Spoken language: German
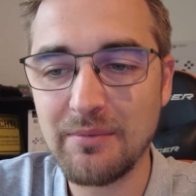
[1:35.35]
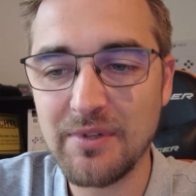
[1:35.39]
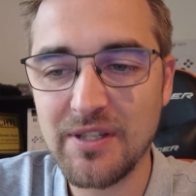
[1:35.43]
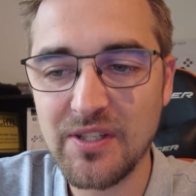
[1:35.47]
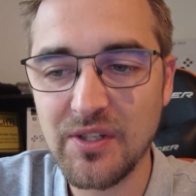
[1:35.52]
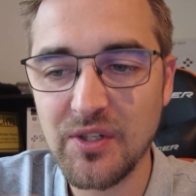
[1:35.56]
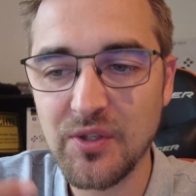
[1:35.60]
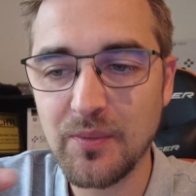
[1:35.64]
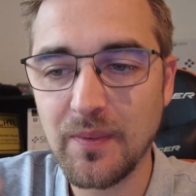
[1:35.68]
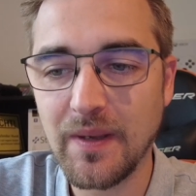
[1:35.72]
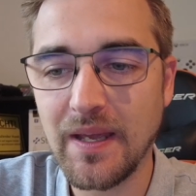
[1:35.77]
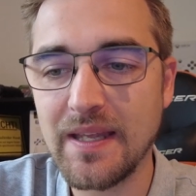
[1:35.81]

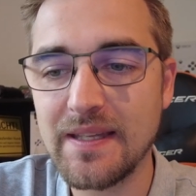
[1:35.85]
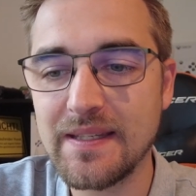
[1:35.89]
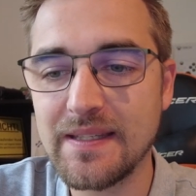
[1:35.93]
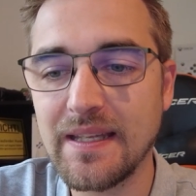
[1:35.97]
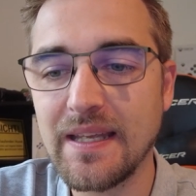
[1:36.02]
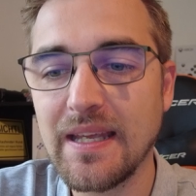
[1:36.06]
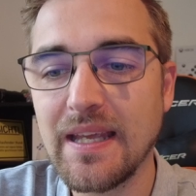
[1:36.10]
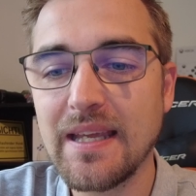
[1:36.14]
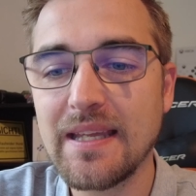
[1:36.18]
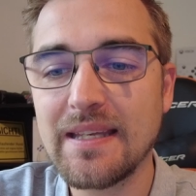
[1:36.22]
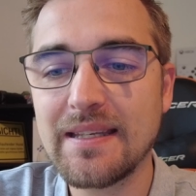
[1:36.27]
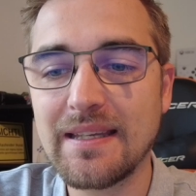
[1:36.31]

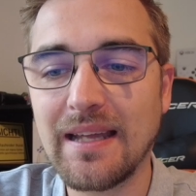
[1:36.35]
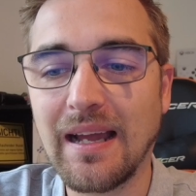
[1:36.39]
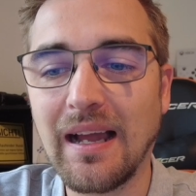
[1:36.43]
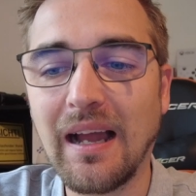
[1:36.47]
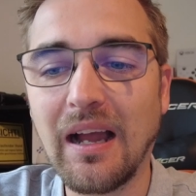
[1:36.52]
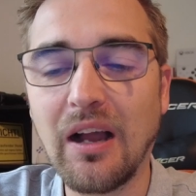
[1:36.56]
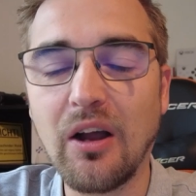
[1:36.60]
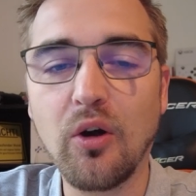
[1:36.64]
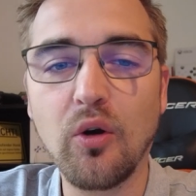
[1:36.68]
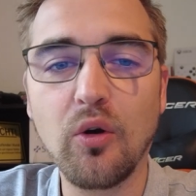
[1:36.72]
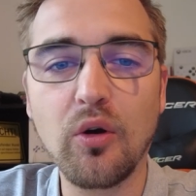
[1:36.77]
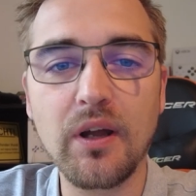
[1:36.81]
beziehungsweise
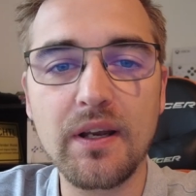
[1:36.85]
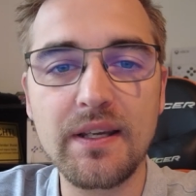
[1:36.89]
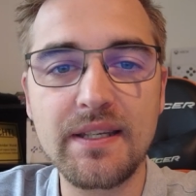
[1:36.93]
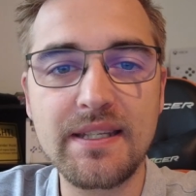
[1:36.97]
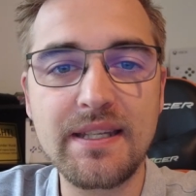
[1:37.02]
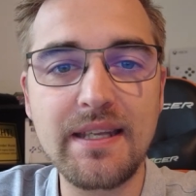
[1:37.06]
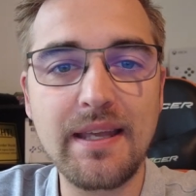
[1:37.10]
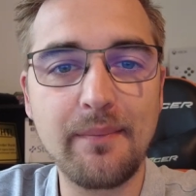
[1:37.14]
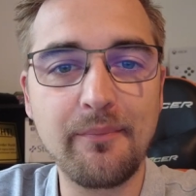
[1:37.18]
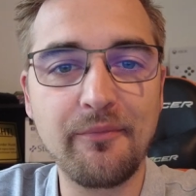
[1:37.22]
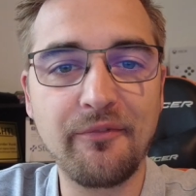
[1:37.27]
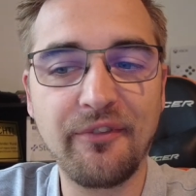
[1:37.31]
da auch
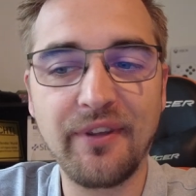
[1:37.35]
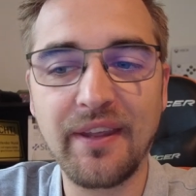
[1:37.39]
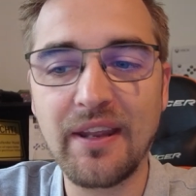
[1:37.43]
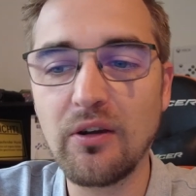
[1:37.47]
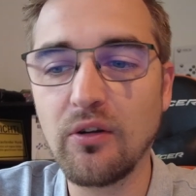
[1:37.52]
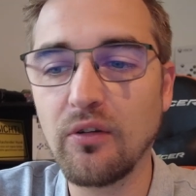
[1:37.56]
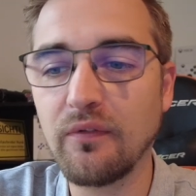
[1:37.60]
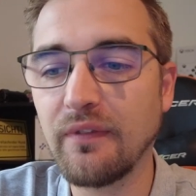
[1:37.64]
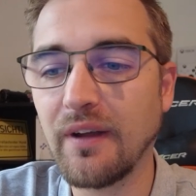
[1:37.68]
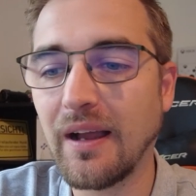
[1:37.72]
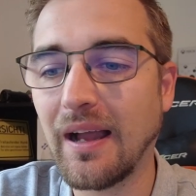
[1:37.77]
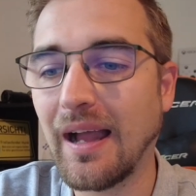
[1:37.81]
die
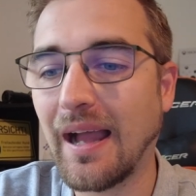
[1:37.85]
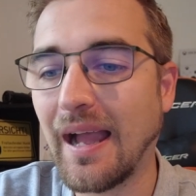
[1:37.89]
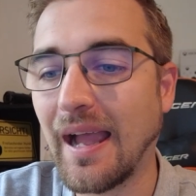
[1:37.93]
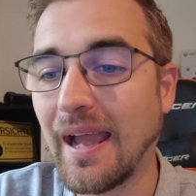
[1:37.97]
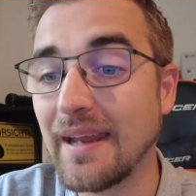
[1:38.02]
Empfehlung war,